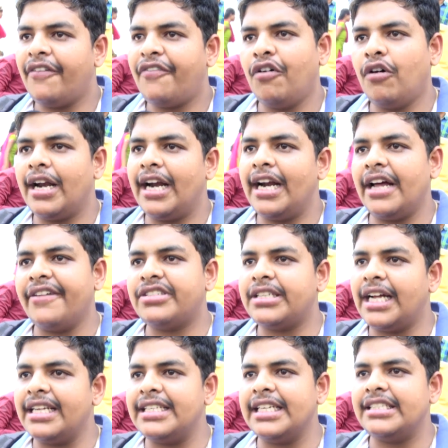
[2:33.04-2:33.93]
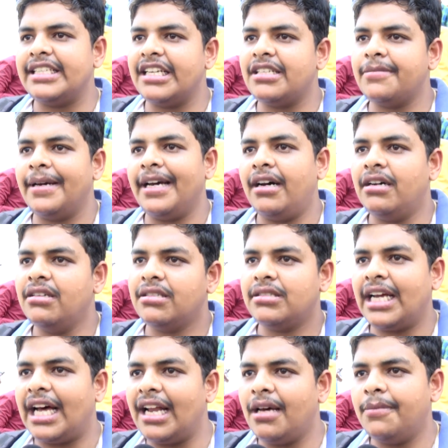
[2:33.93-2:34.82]
ఫోర్ అండ్ హాఫ్ స్టార్స్ ఇచ్చేయచ్చు భయ
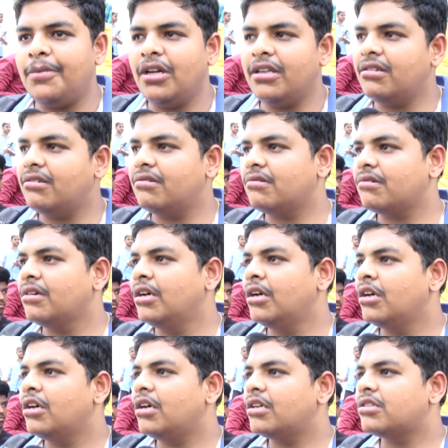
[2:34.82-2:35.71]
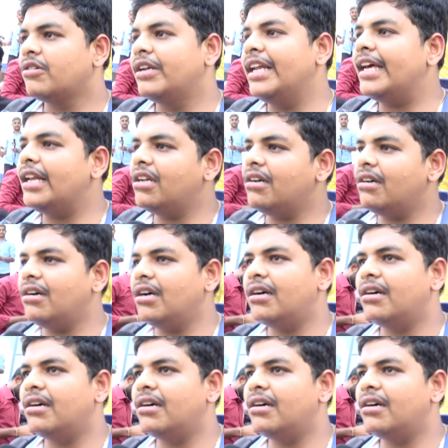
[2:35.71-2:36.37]
చాలా బాగుంది సునీలు